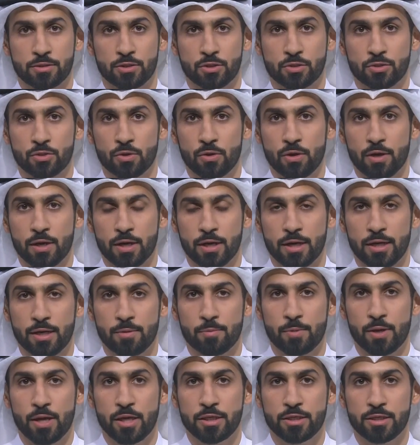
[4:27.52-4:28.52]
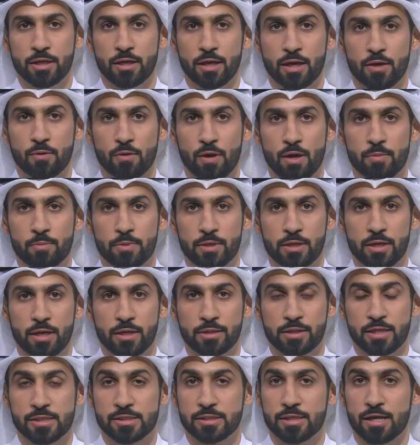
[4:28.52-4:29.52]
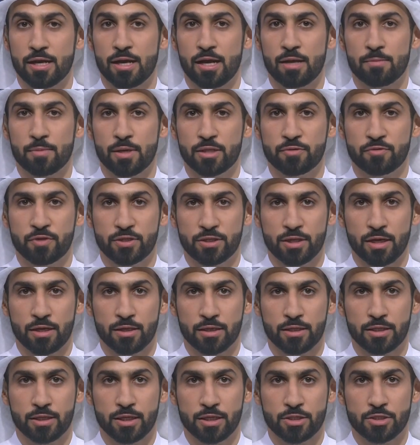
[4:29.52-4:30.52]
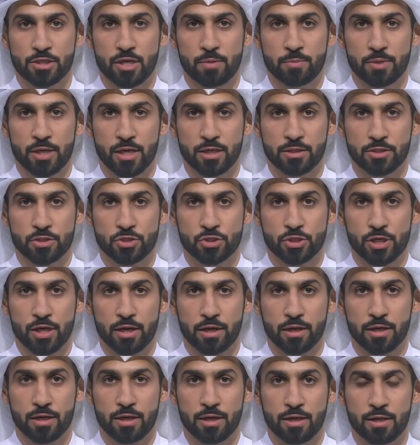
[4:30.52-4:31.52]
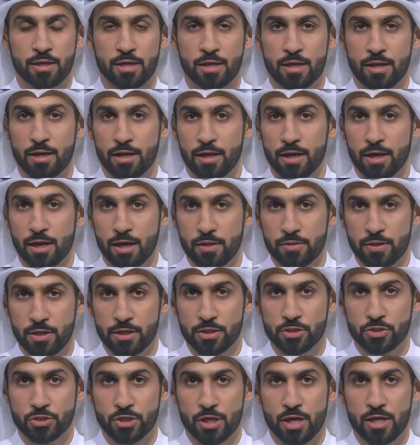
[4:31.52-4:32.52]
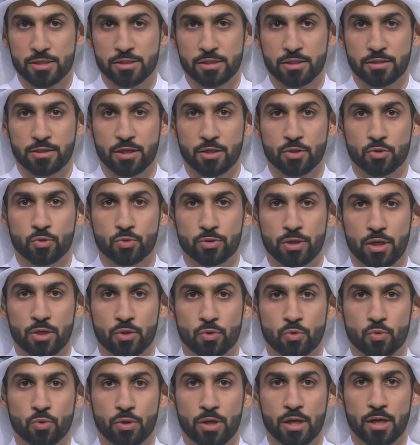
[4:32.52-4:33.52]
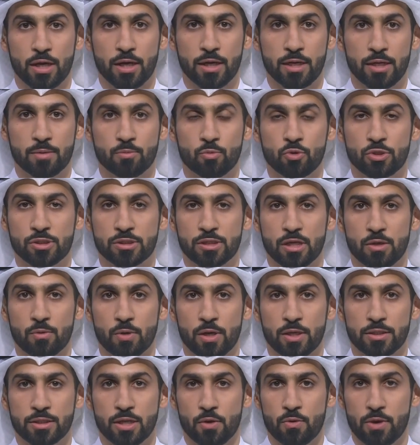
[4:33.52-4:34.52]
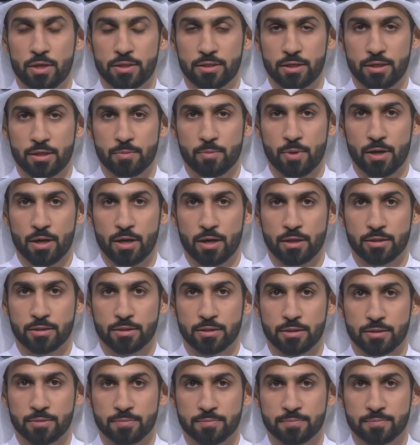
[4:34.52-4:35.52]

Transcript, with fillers: دكتور ما هي العوامل التي ساهمت في تحقيق جامعه الشارقه هذا الانجاز لتكون الاولى على مستوى دوله الامارات؟